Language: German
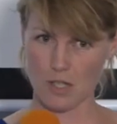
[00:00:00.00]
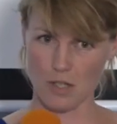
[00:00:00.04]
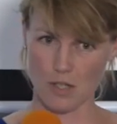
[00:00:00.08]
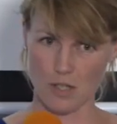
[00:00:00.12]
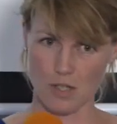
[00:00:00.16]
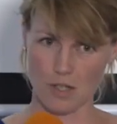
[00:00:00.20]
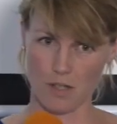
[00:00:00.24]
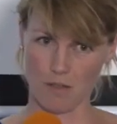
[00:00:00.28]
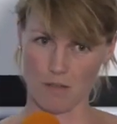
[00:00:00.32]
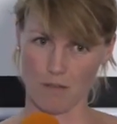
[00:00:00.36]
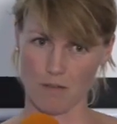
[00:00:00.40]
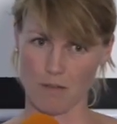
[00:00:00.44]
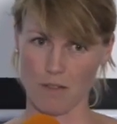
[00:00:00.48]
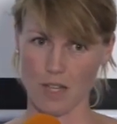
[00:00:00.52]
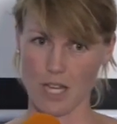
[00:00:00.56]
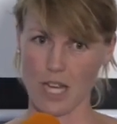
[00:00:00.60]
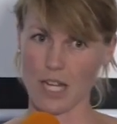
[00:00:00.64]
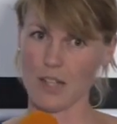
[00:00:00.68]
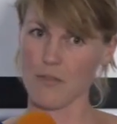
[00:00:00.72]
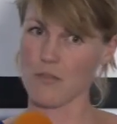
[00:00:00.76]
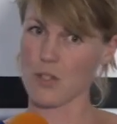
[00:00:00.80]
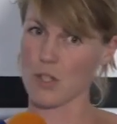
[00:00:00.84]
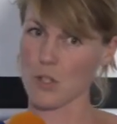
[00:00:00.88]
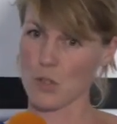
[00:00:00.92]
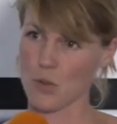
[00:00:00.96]
Das ist ein
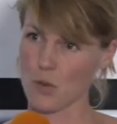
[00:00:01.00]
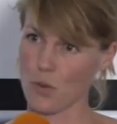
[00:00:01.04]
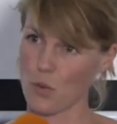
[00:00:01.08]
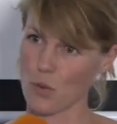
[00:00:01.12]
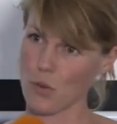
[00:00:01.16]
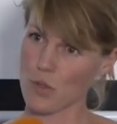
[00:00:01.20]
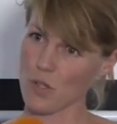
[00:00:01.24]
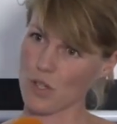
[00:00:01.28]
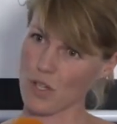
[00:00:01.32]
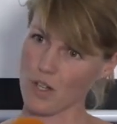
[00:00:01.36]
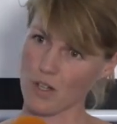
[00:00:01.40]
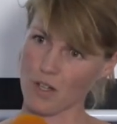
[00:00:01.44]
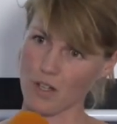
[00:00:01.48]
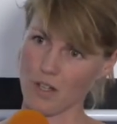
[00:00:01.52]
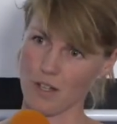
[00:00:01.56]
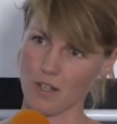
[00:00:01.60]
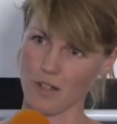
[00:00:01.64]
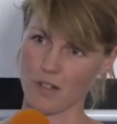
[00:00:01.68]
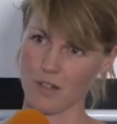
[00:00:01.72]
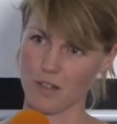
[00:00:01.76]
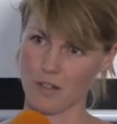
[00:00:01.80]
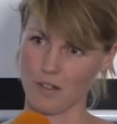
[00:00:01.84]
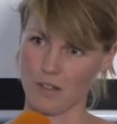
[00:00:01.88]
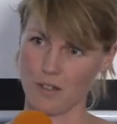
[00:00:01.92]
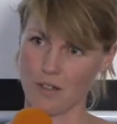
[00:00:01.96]
etwas
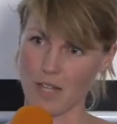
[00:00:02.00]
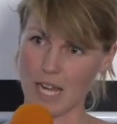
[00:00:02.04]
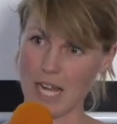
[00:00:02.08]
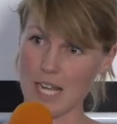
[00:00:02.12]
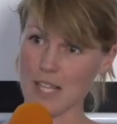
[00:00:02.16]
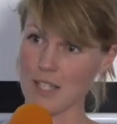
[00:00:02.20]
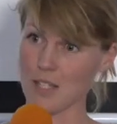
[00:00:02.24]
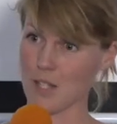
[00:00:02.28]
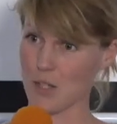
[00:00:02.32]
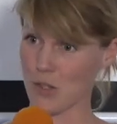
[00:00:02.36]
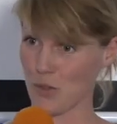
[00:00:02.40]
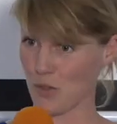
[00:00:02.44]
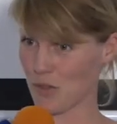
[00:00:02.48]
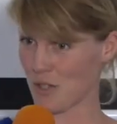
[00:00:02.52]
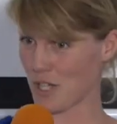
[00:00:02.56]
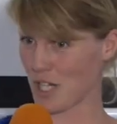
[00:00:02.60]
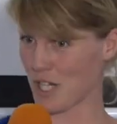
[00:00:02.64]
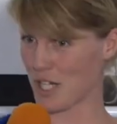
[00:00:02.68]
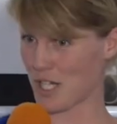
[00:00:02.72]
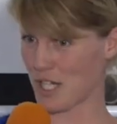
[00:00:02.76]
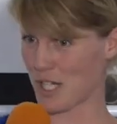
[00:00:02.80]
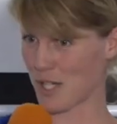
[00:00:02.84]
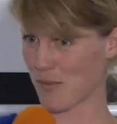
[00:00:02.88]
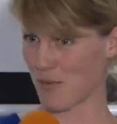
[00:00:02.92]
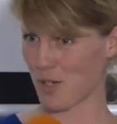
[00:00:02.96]
größerer äh,
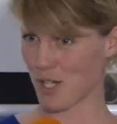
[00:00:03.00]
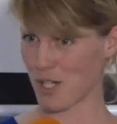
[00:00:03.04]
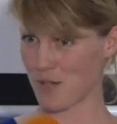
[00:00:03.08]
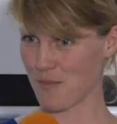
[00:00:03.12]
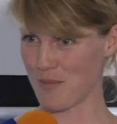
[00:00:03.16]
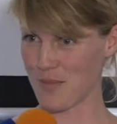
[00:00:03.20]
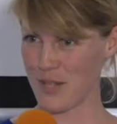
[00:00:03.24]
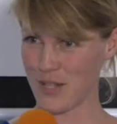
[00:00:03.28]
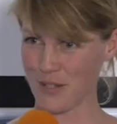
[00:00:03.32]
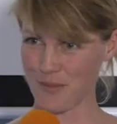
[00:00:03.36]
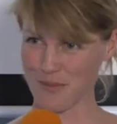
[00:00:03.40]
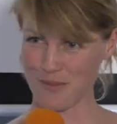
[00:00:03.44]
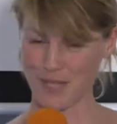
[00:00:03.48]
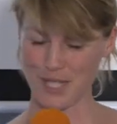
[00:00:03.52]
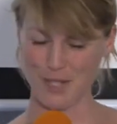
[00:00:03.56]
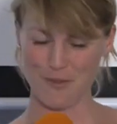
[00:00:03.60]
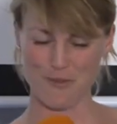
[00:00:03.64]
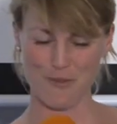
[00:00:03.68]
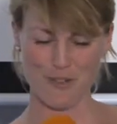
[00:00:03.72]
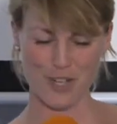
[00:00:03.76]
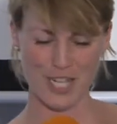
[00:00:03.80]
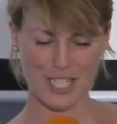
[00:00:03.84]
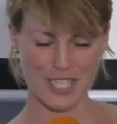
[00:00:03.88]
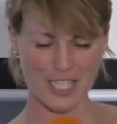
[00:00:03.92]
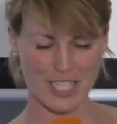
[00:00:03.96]
Altersunterschied zwischen mir und
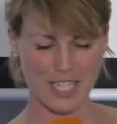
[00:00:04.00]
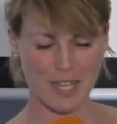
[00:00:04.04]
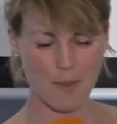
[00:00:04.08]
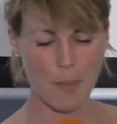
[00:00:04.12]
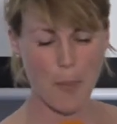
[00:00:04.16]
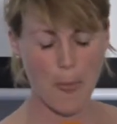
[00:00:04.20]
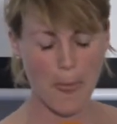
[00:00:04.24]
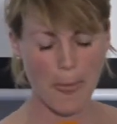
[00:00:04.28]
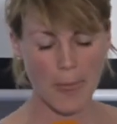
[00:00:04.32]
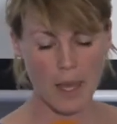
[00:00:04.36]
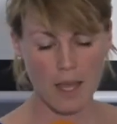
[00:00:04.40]
meinem Vater.